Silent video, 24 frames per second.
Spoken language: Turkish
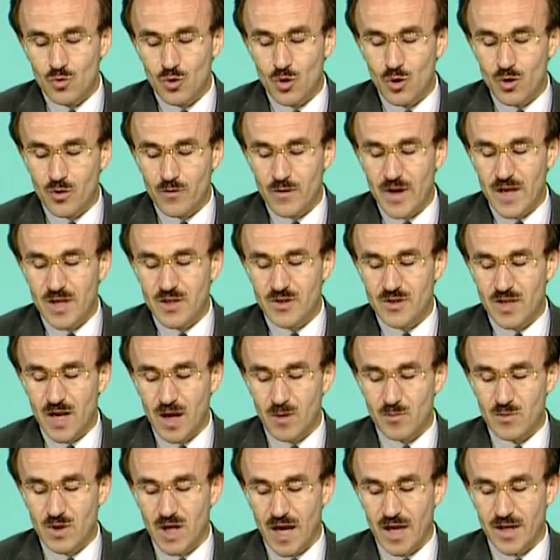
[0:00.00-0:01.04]
Türk ve
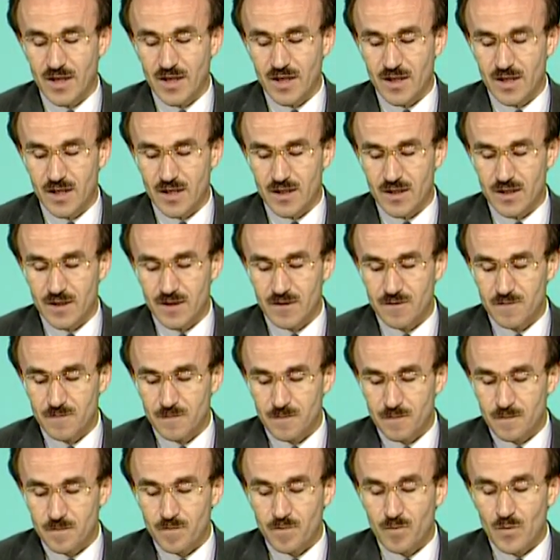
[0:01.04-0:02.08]
İslam tarihinin
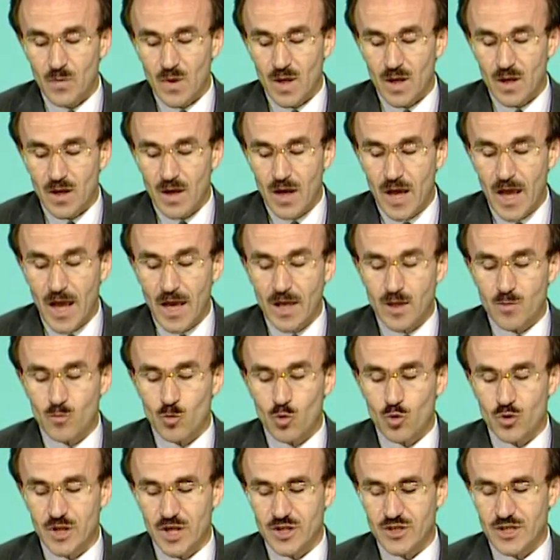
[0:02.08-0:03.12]
en
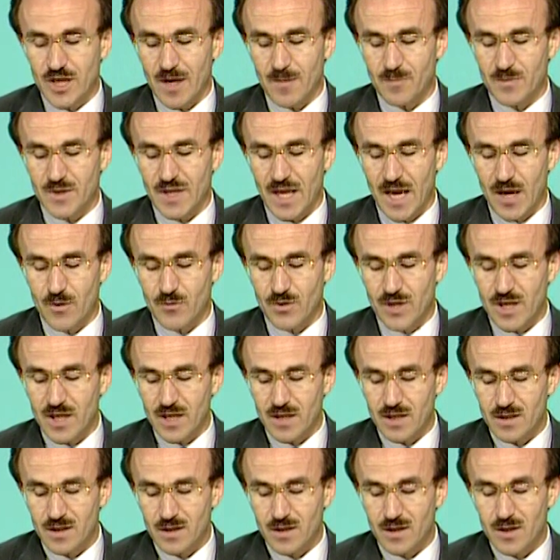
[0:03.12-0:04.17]
muhteşem
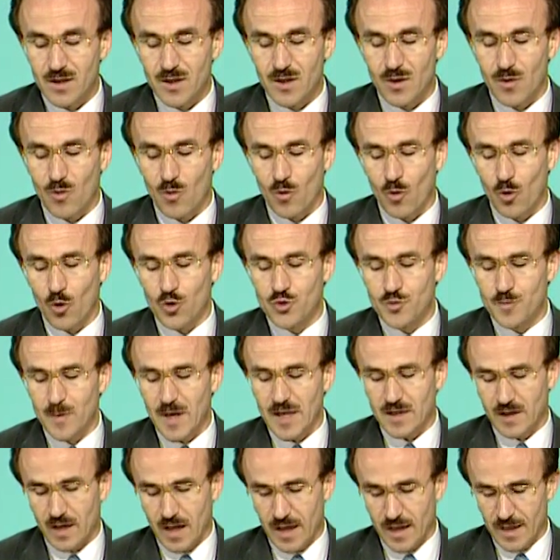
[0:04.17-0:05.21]
devri
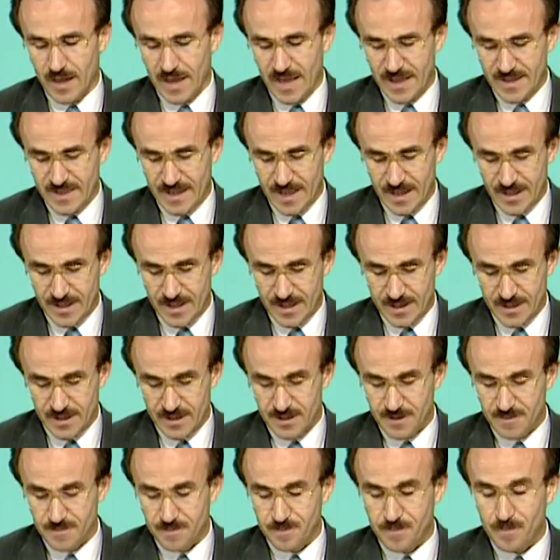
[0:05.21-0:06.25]
Osmanlıların
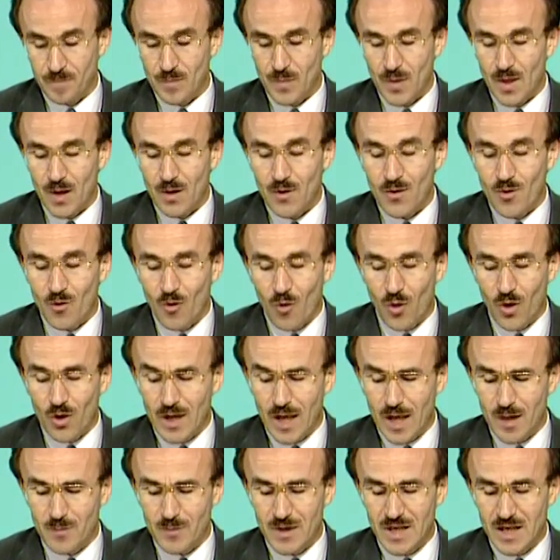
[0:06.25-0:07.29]
eseridir.
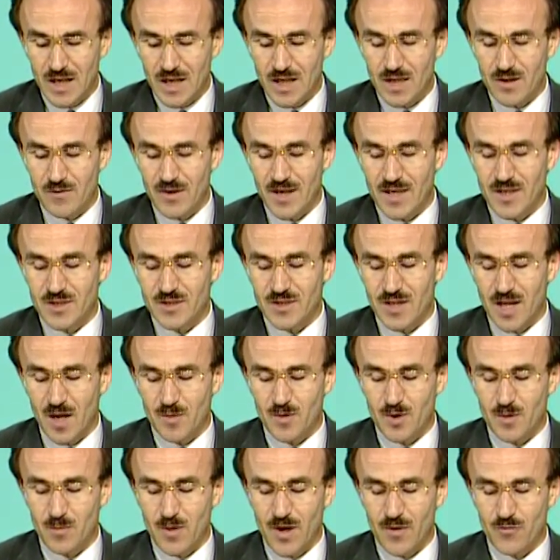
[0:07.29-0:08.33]
Onlar milli ve
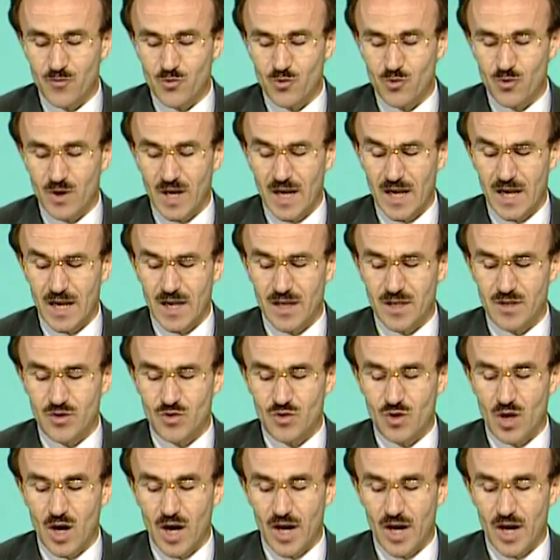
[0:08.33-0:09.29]
İslami mefkûrelerinin